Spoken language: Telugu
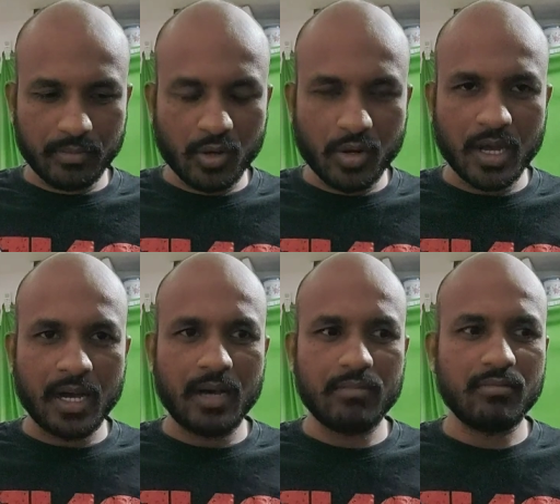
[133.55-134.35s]
ఒక
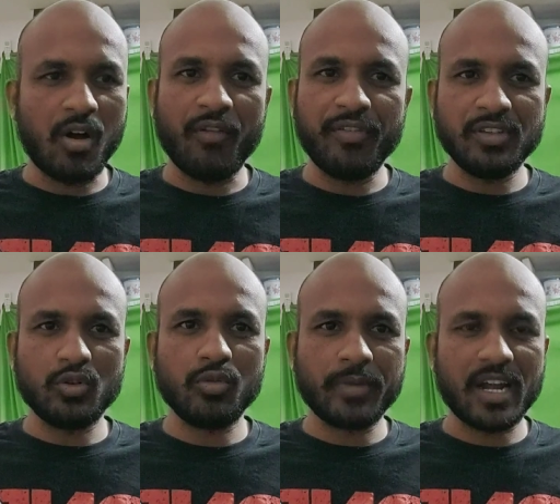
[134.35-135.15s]
ఆఫీస్
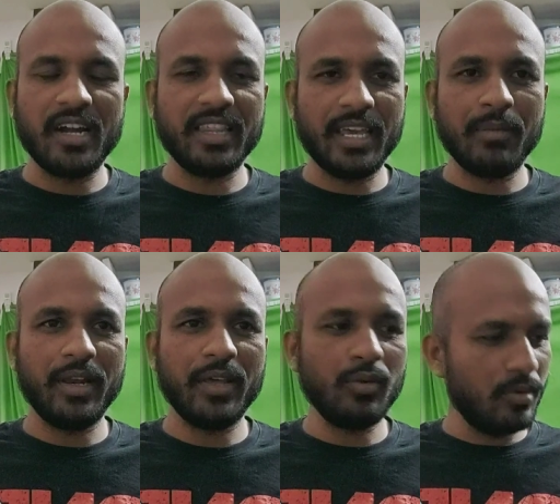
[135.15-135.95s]
రూమ్ అట్లాంటిది ఏం
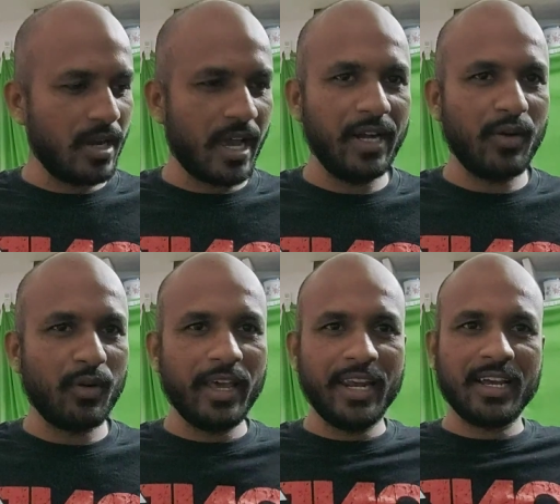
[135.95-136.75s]
లేదు నా
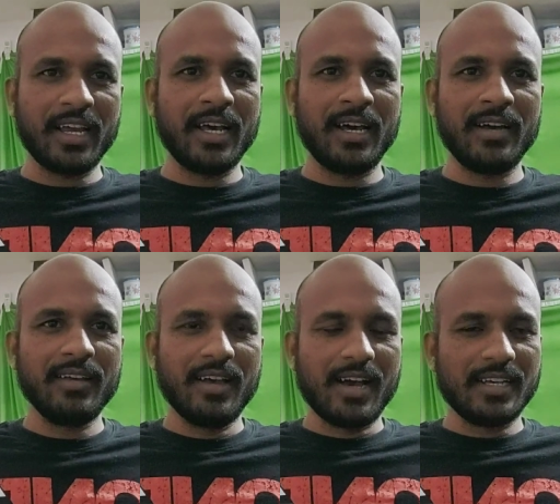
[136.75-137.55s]
ఇంట్లోనే వెనకాల
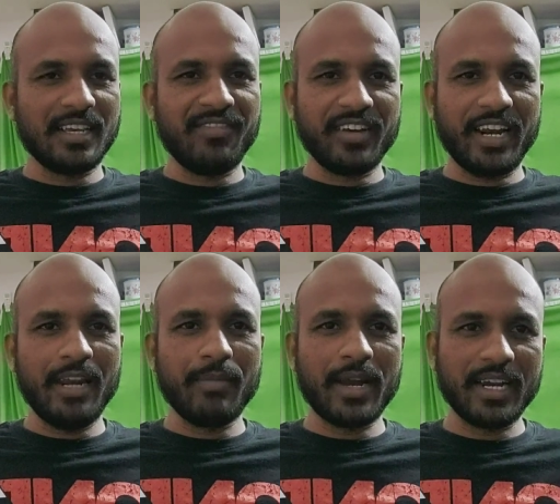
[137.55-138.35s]
సెల్ఫ్
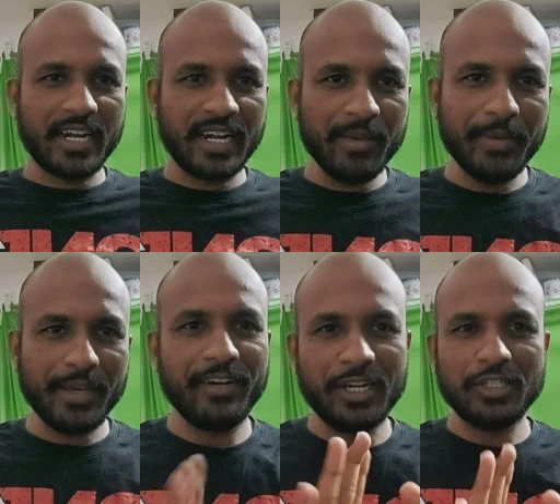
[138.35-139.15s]
గ్రీన్ మ్యాట్ కట్టి
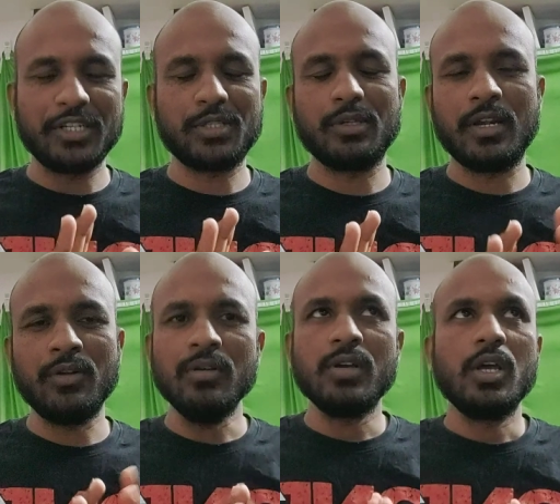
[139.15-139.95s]
మీకు వీడియో
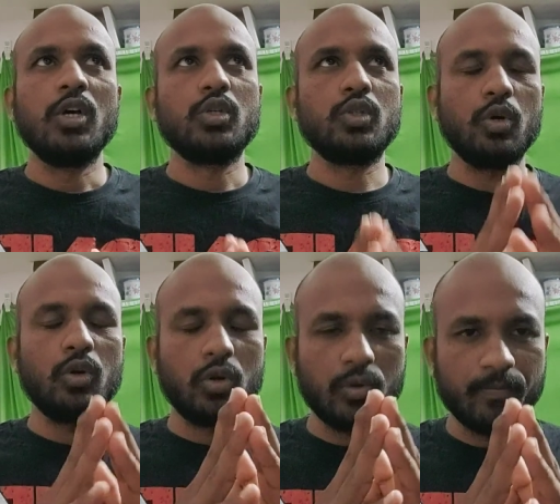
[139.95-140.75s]
చేస్తున్నాను సో
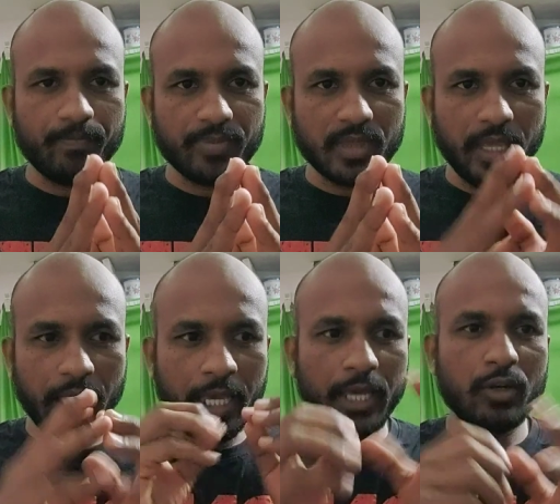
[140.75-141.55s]

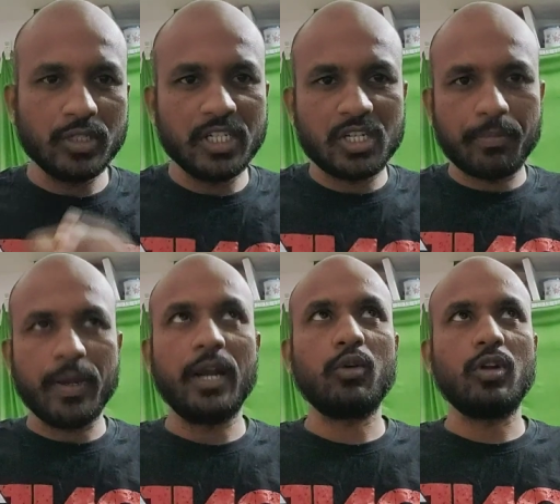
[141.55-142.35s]
ఈ రోజు నేను
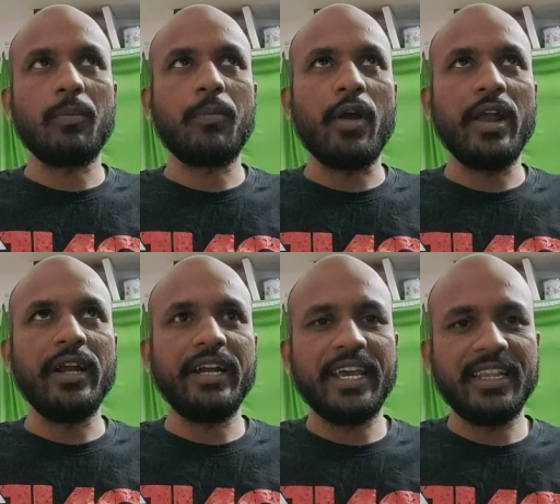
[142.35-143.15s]
చెప్పాలనుకున్న
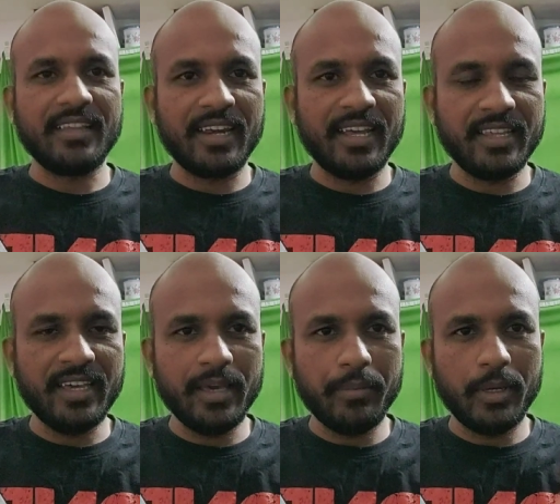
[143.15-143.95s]
పాయింట్ ఏంటనేది
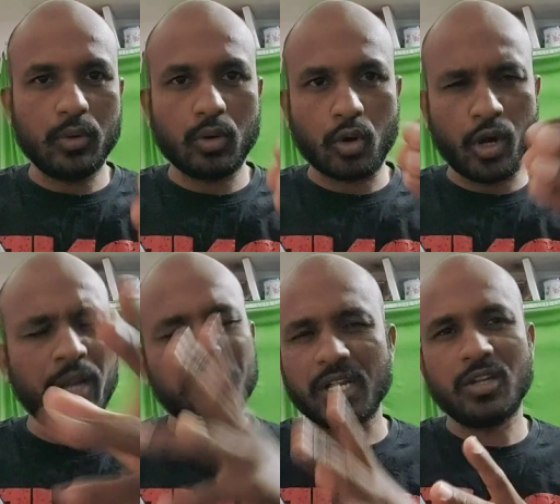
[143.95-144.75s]
మీకు ఒక రెండు
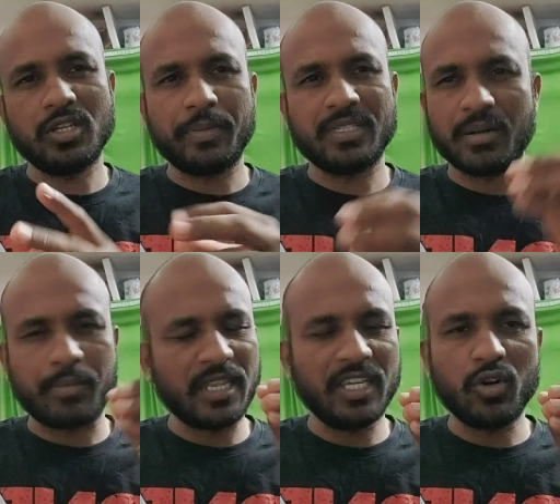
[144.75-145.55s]
నిమిషాల్లో చెప్పేసాను
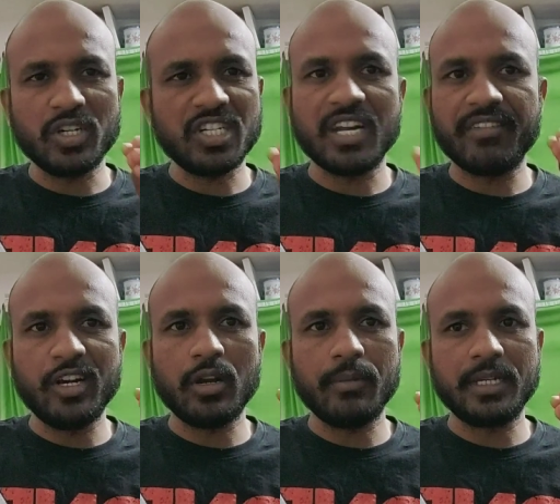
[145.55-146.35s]
ప్రతి ఒక్కటి చిన్న
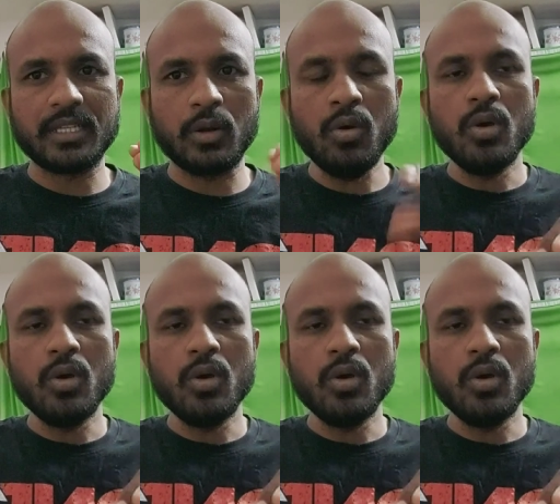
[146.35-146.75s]
వీడియోలో పెడతాను